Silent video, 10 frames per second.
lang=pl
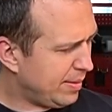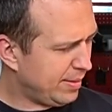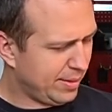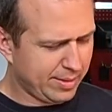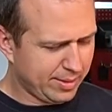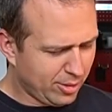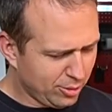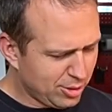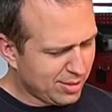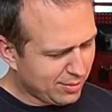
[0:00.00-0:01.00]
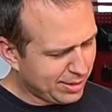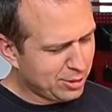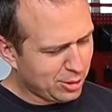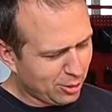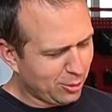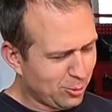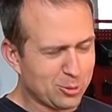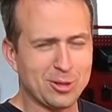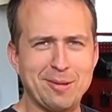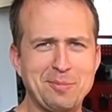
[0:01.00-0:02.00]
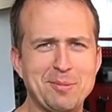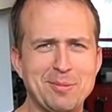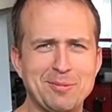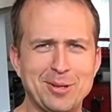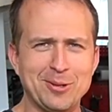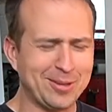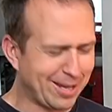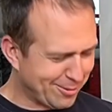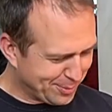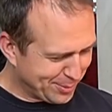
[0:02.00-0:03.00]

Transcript: Yy, chociaż fakt, że to dużo lepiej by wyglądało,